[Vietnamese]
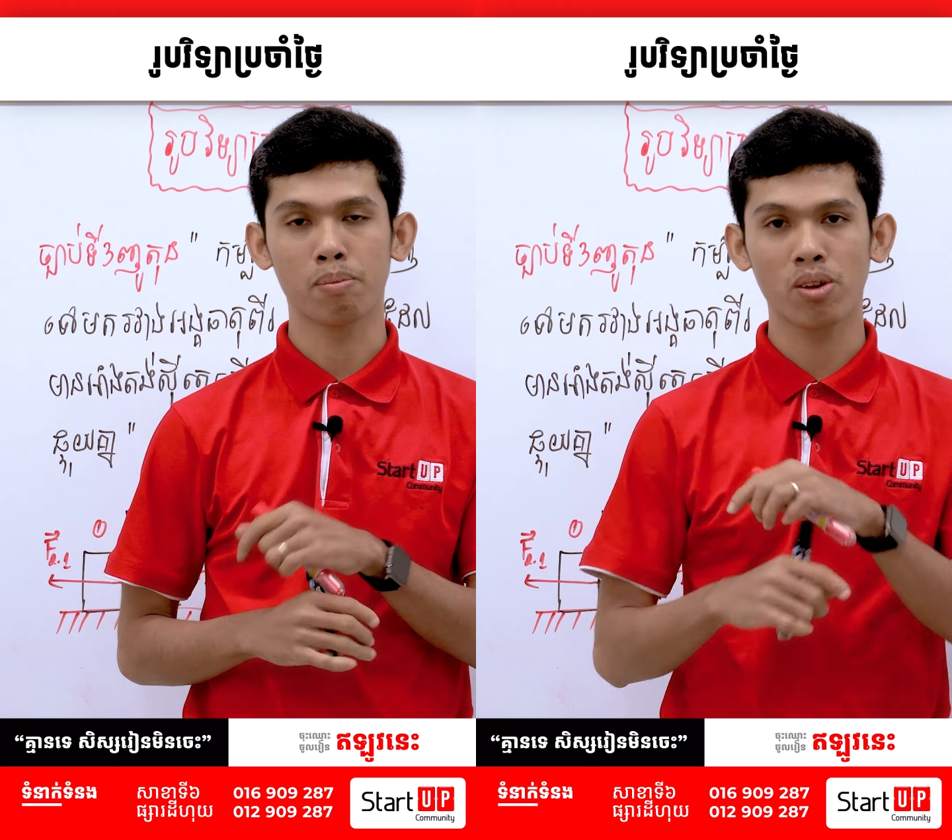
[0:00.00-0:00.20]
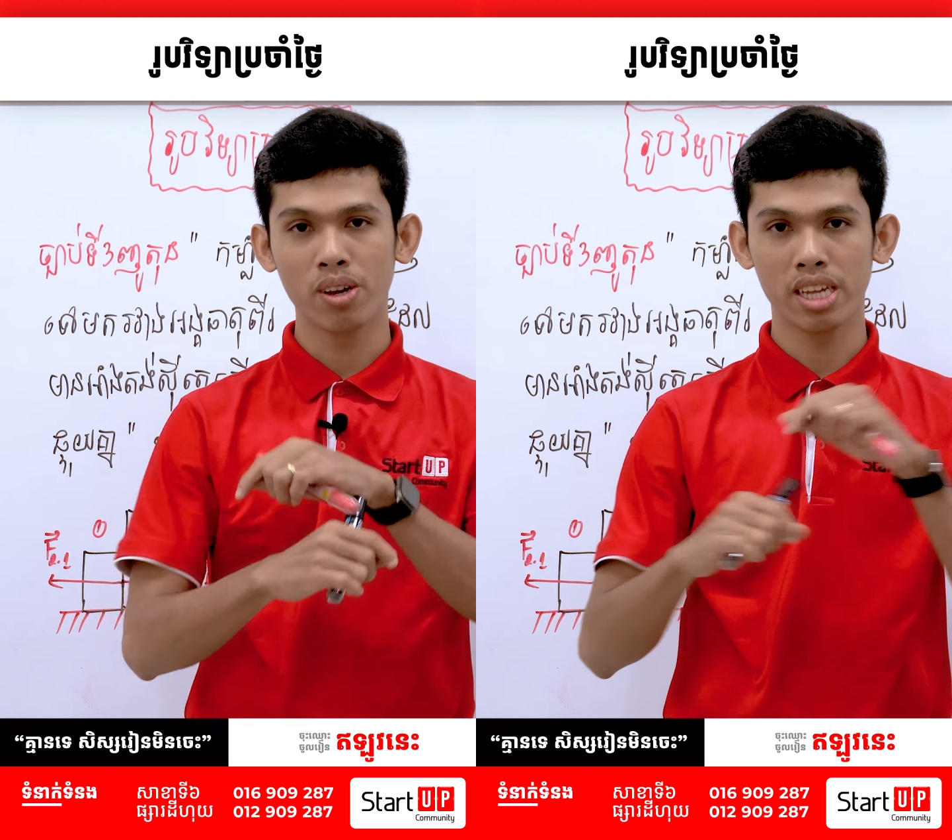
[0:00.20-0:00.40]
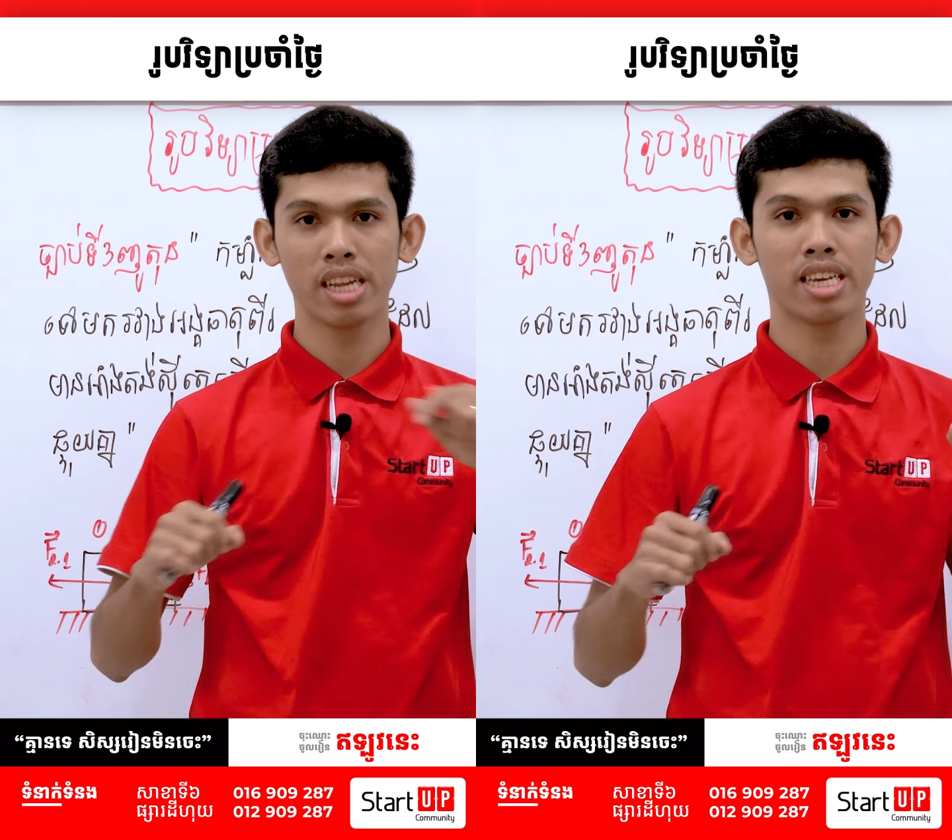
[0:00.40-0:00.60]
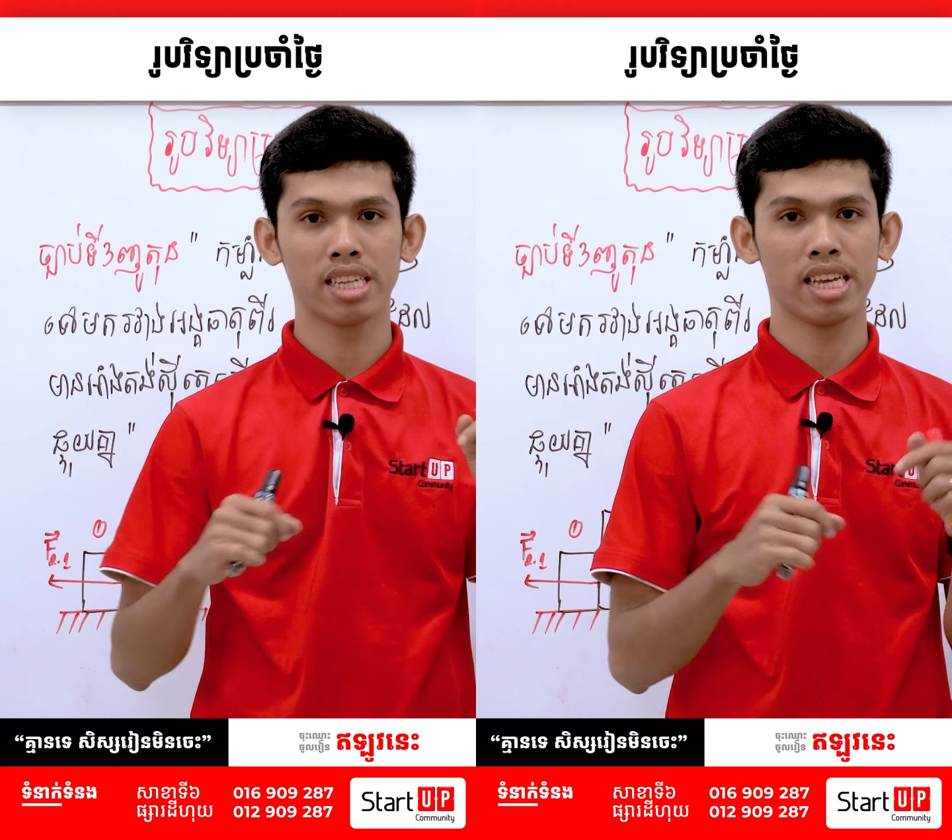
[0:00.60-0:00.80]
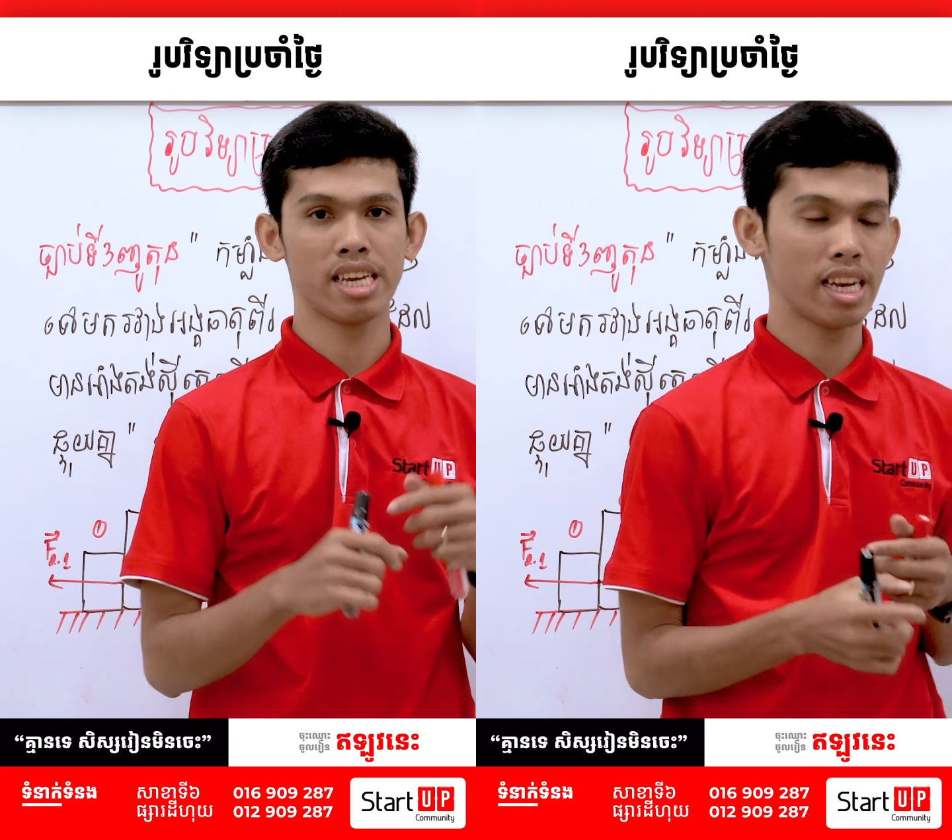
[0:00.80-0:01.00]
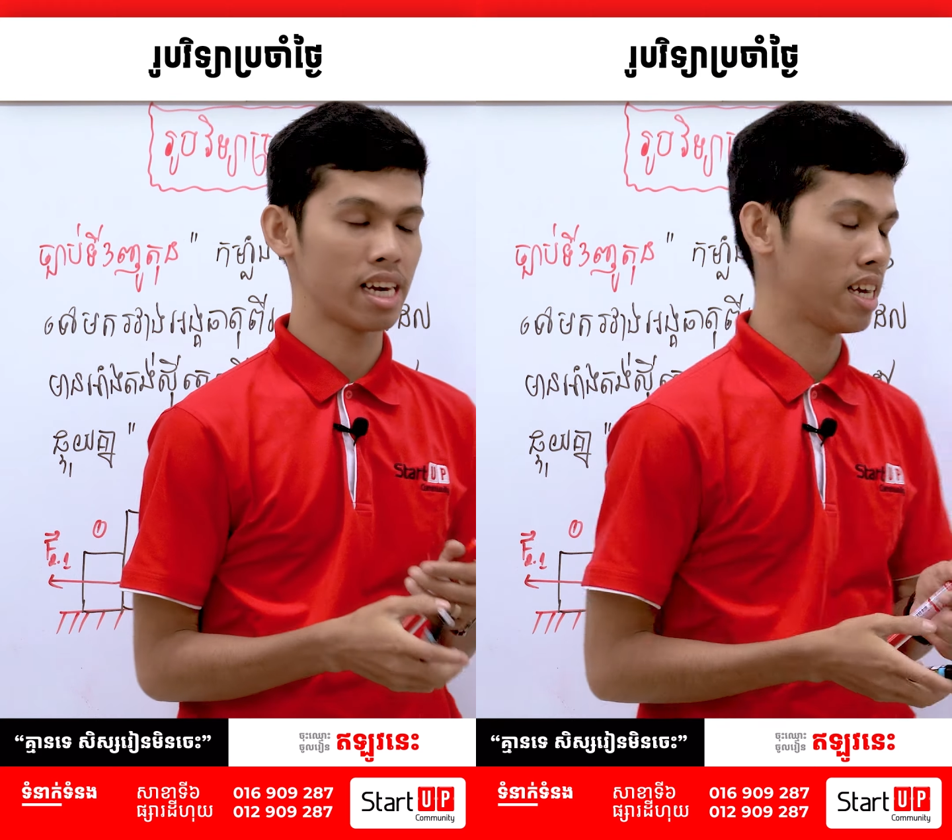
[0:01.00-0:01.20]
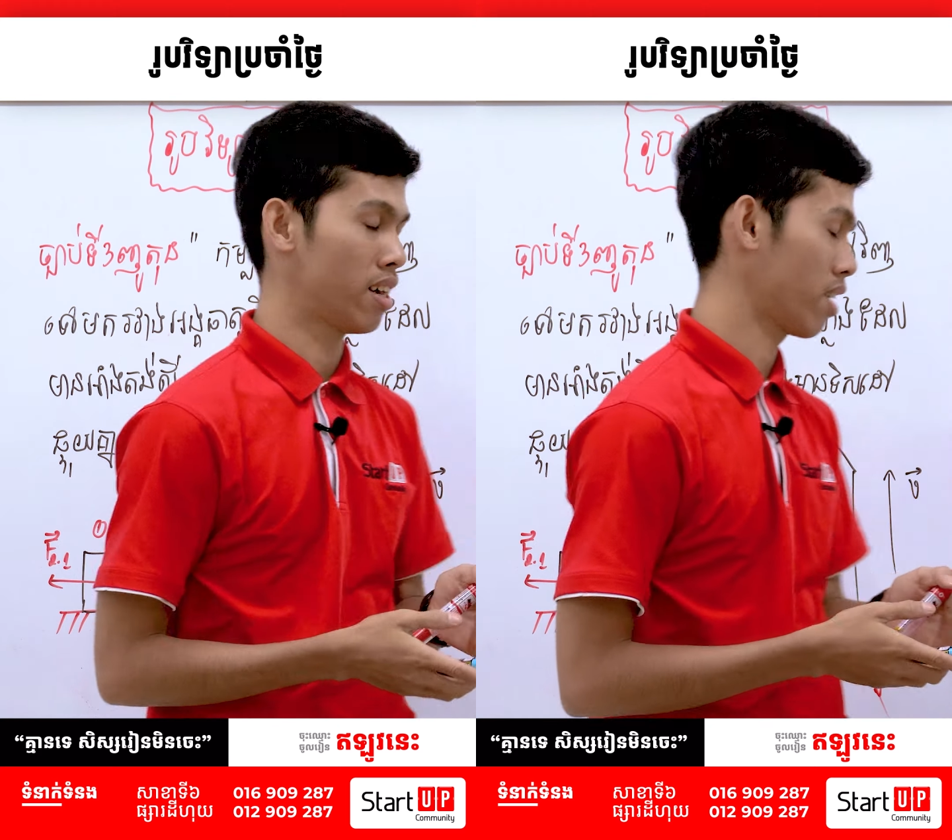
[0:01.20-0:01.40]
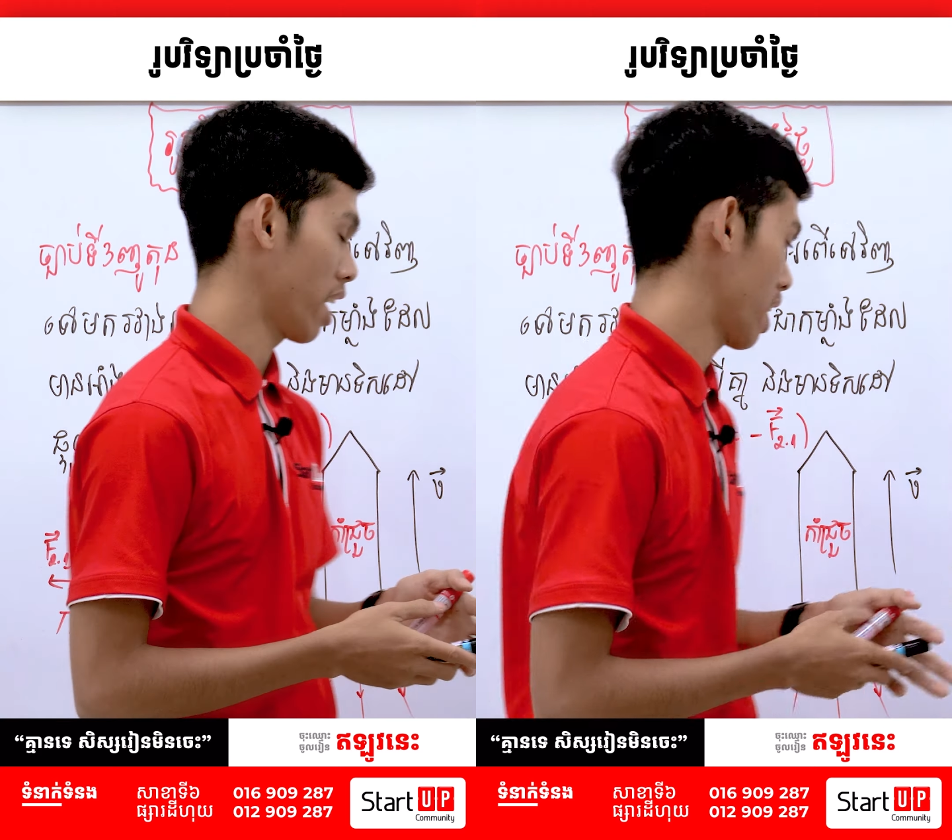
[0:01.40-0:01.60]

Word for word: tôi khỉ chỉ này chẳng ok